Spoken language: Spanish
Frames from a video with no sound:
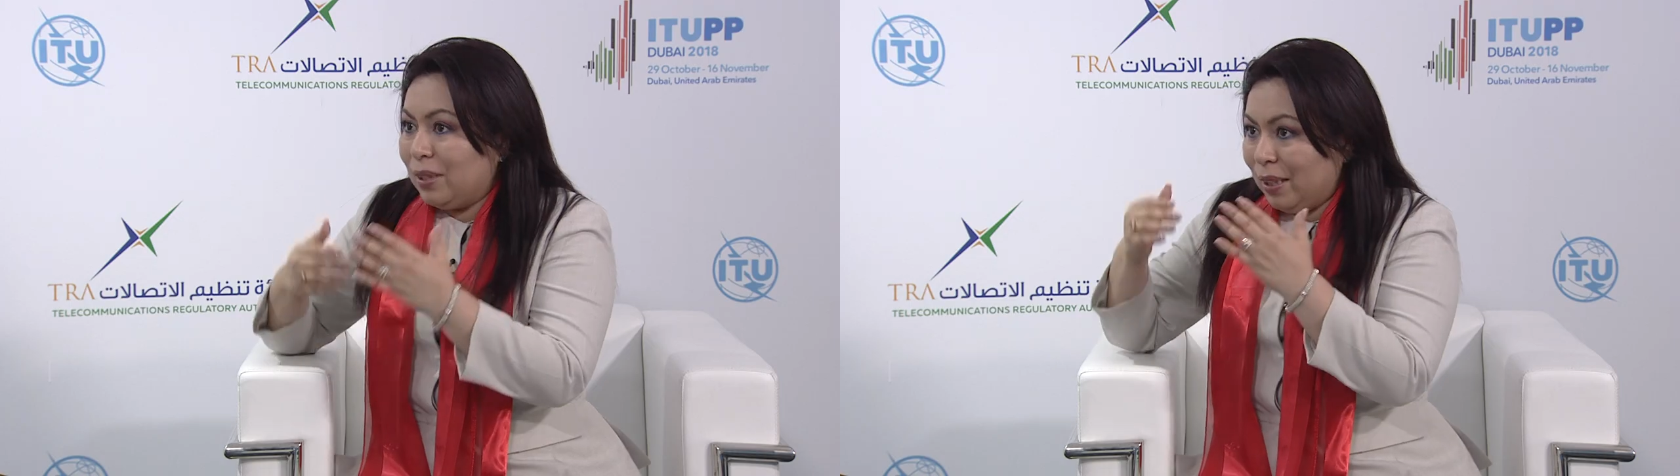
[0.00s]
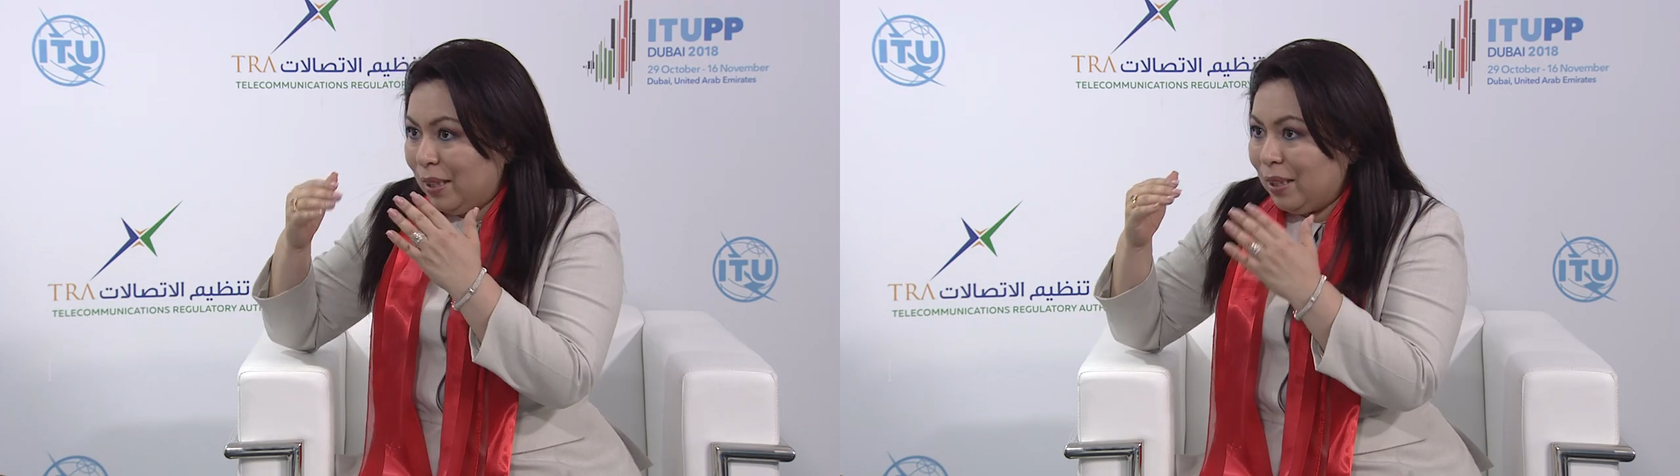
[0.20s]

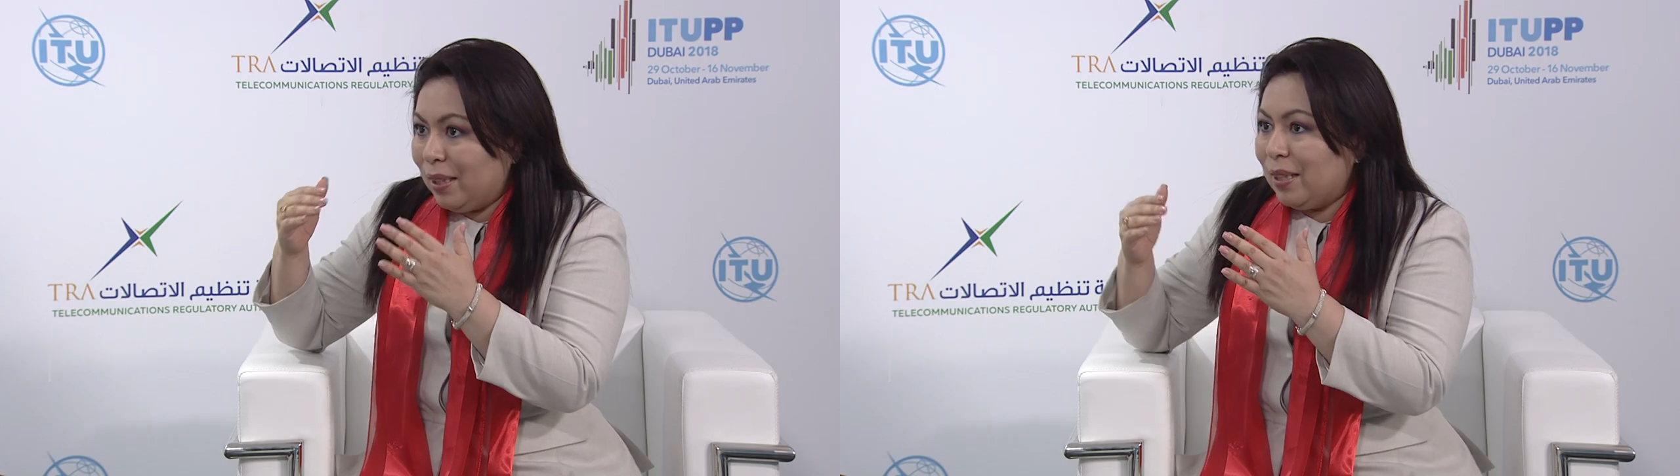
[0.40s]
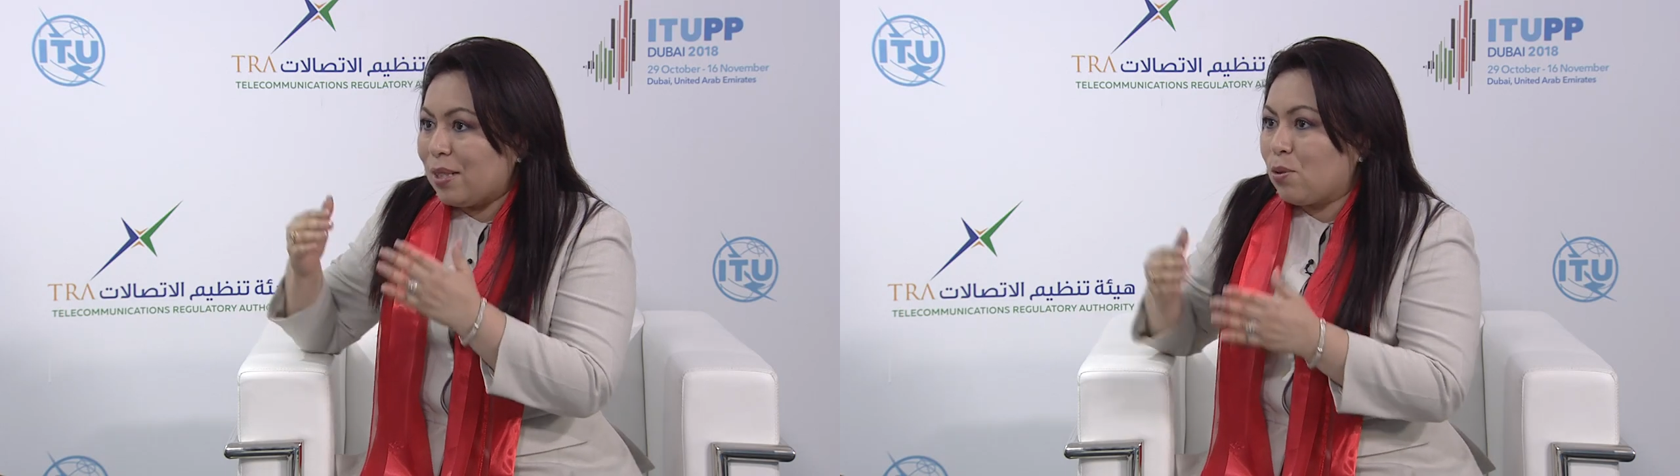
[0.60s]
y
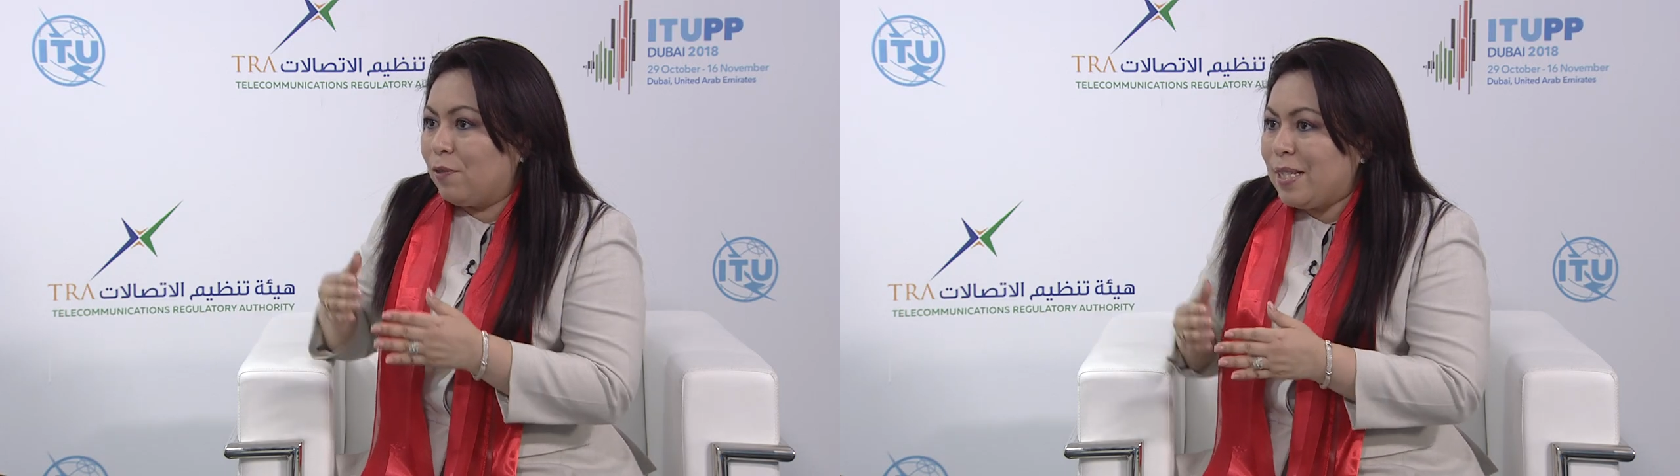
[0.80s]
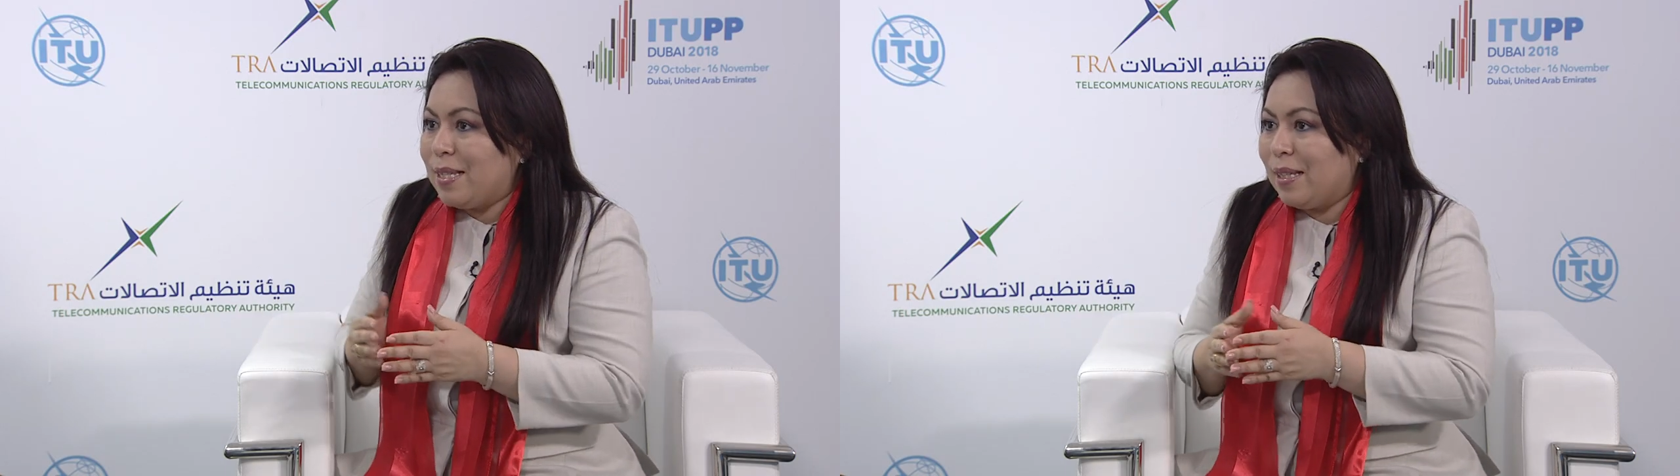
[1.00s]
en las
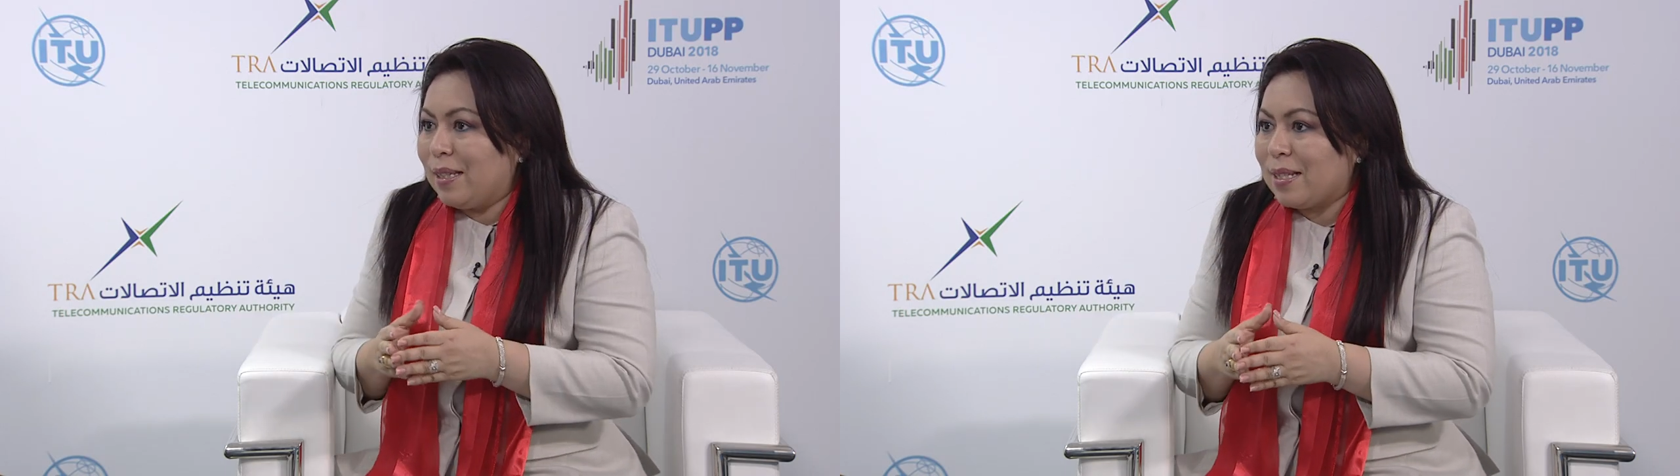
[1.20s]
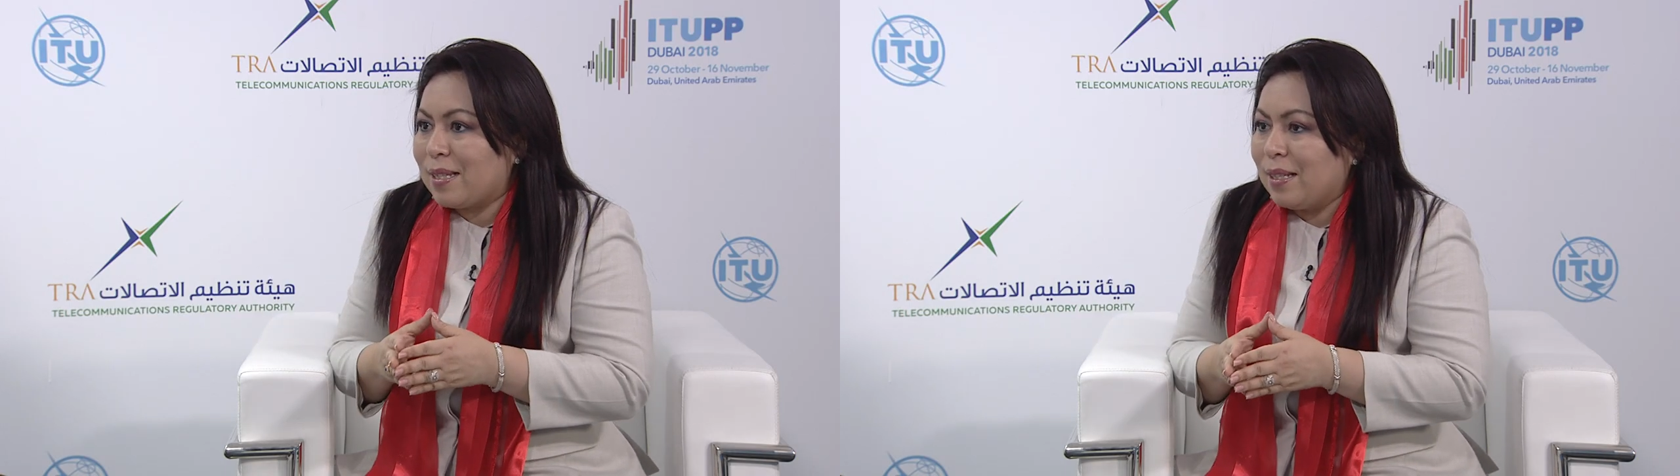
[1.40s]

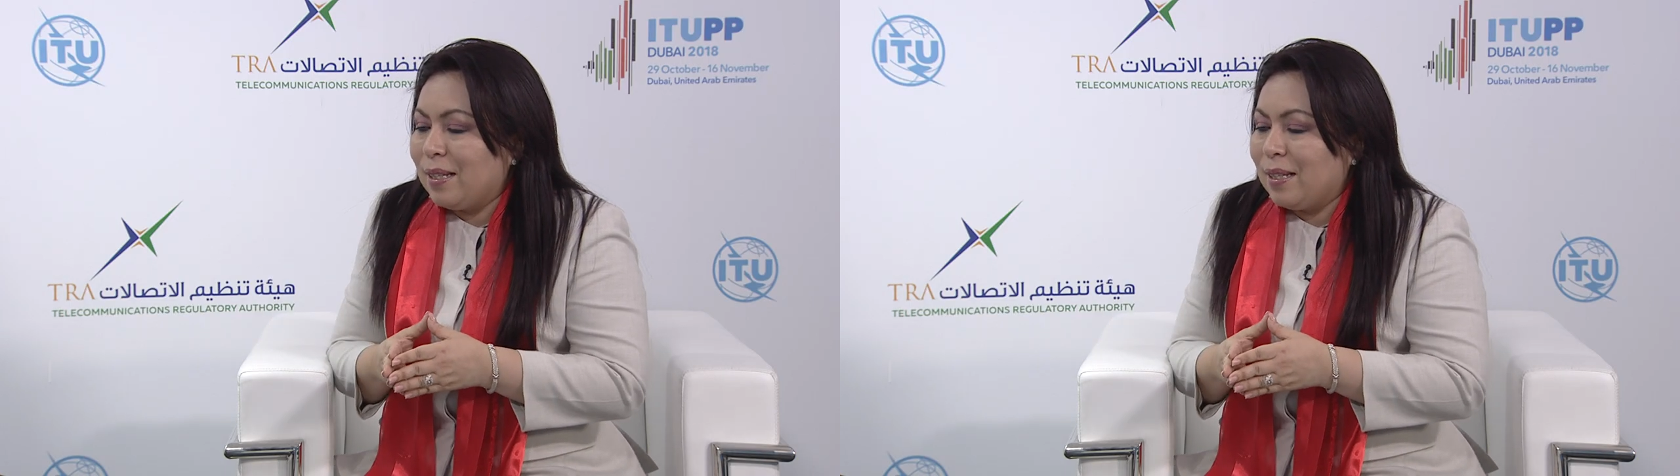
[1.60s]
oficinas